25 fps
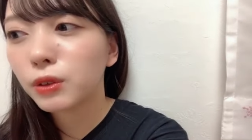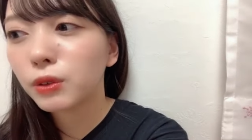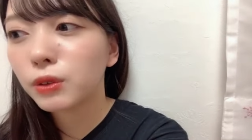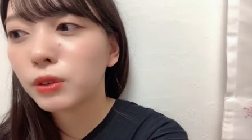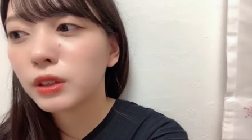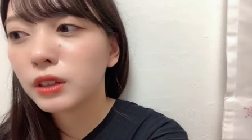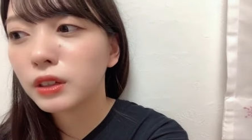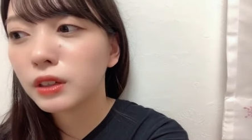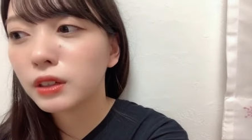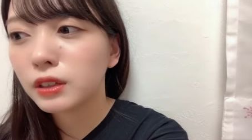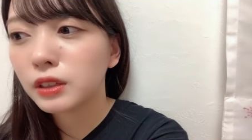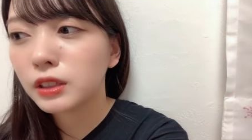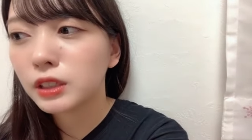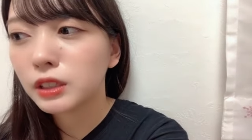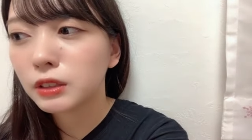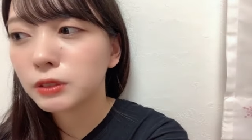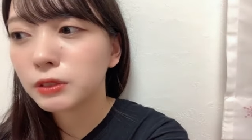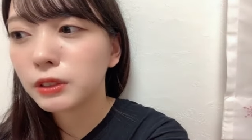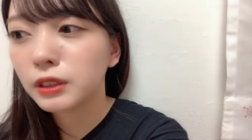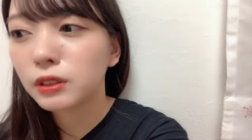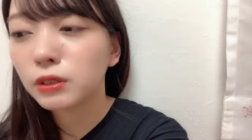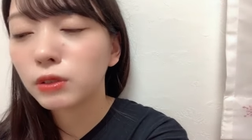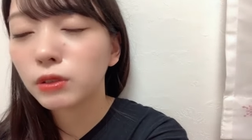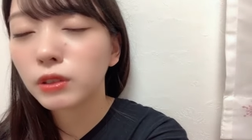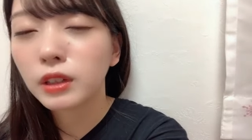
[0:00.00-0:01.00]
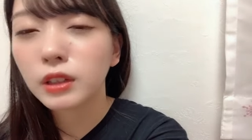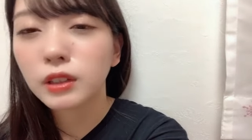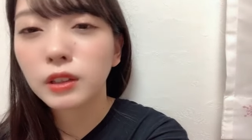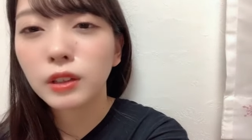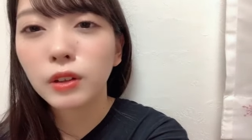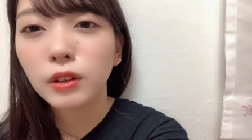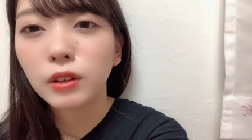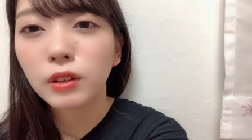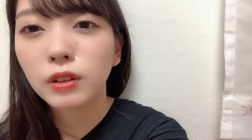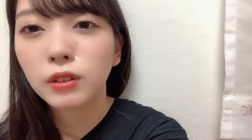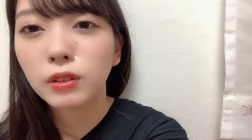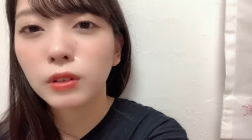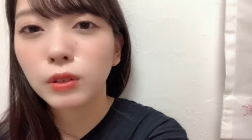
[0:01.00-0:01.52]
今日に関してファンの
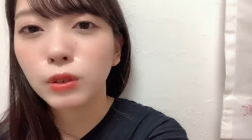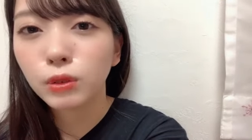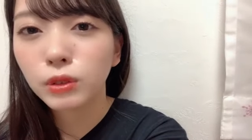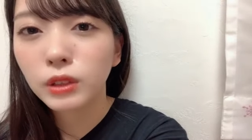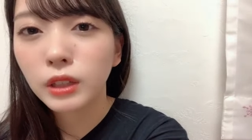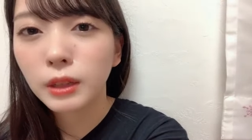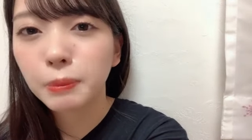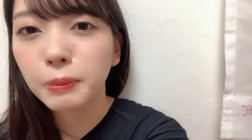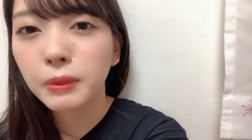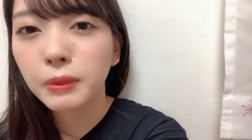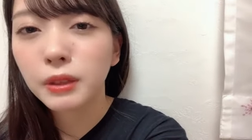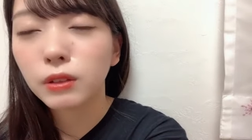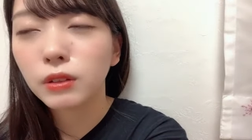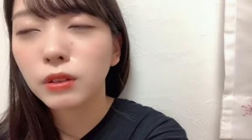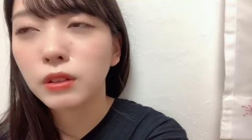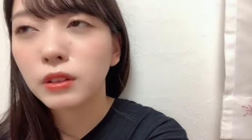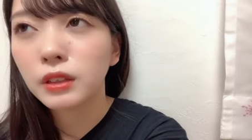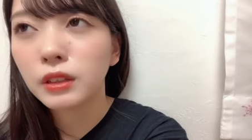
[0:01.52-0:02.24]
方のため